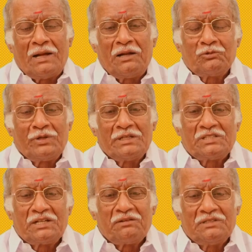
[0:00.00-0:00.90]
ஆண்குறியை
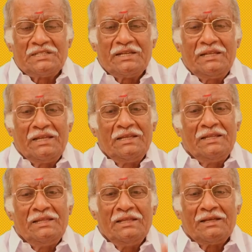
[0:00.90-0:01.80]
சிறுக்க வச்சு
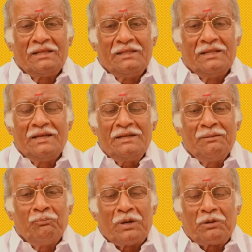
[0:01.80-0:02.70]

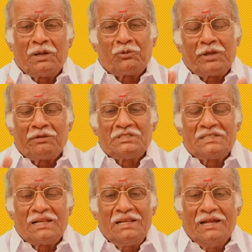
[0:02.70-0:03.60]
பருமனை குறைக்க
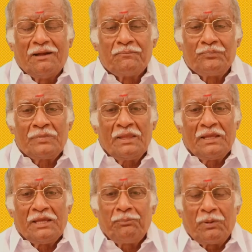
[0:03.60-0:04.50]
வச்சுட்டார் இல்லையா
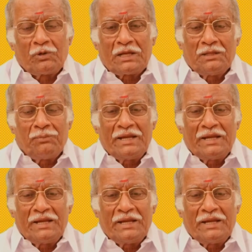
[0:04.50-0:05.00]
இப்போ உனக்கு அந்த